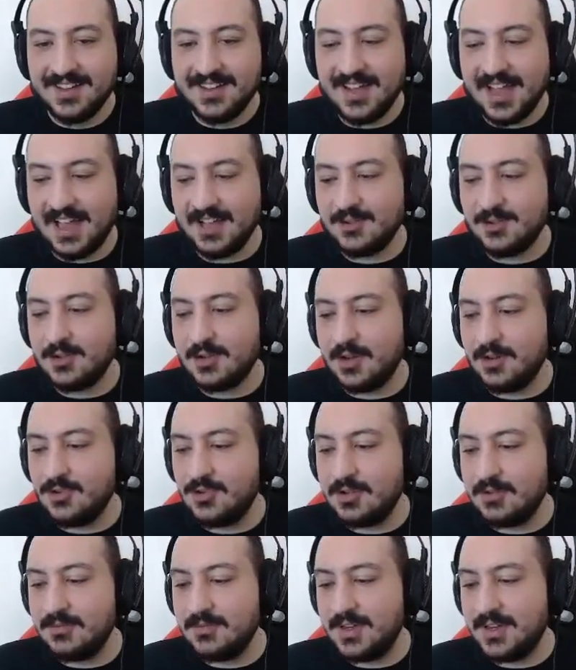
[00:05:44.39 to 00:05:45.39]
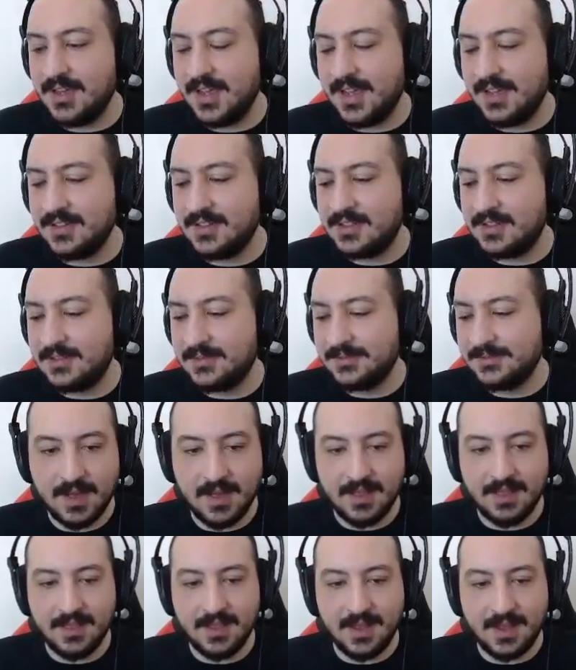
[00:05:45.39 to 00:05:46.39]
Yaz son cümleni yaz.
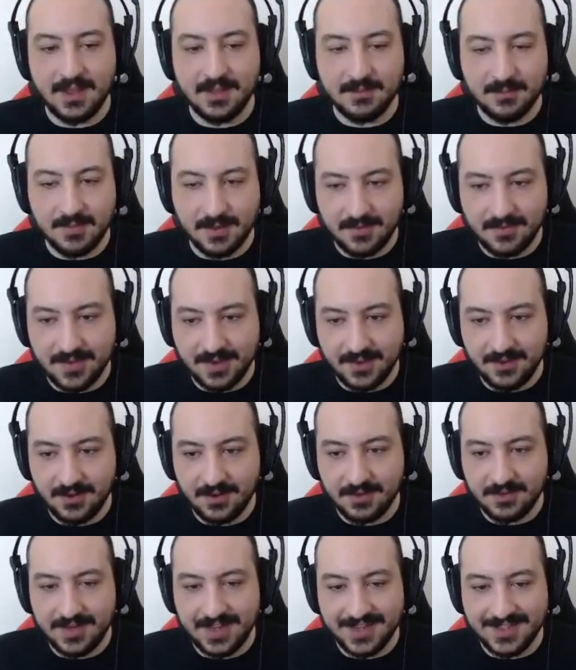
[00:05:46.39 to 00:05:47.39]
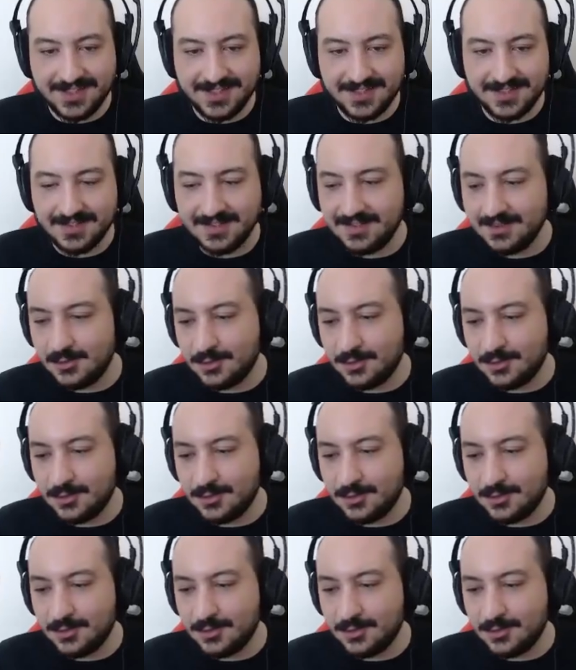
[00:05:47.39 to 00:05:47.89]
Vallahi atman falan yok. Geç.